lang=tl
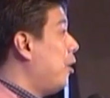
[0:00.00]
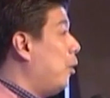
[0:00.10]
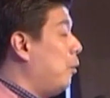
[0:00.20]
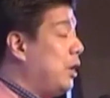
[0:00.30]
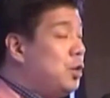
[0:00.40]

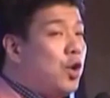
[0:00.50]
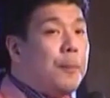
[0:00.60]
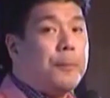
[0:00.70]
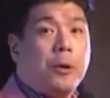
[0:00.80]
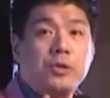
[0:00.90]
When you
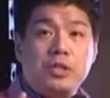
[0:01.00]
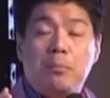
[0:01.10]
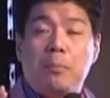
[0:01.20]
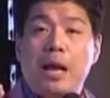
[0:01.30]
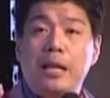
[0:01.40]
approach
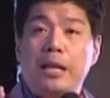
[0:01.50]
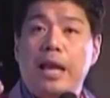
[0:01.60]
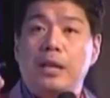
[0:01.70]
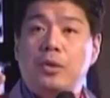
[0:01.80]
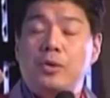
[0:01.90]
somebody
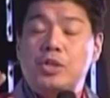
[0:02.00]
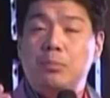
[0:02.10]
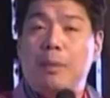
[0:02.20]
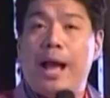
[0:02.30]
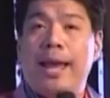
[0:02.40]
and you
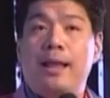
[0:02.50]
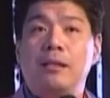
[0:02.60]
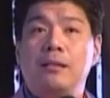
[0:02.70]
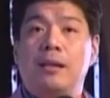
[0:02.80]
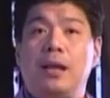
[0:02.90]

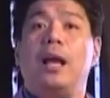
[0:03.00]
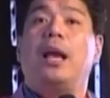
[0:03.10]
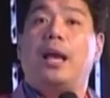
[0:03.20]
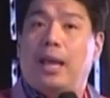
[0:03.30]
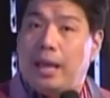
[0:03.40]
smile,
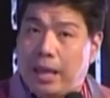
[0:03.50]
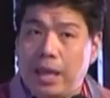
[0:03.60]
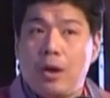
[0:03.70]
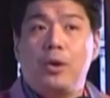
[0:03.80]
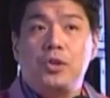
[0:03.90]

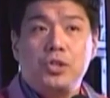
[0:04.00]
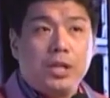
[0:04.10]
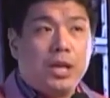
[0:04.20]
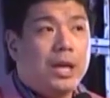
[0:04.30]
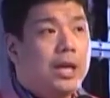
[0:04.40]
he or
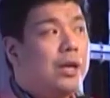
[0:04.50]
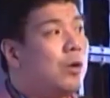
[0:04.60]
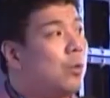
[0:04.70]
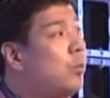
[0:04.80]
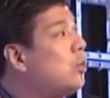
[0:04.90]
she
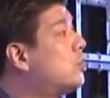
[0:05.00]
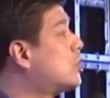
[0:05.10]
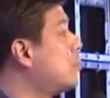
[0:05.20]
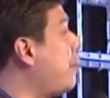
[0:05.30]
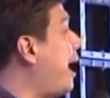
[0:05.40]
would
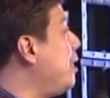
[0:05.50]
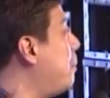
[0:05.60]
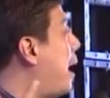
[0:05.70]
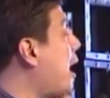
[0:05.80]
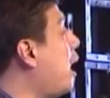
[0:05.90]
smile
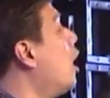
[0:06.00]
back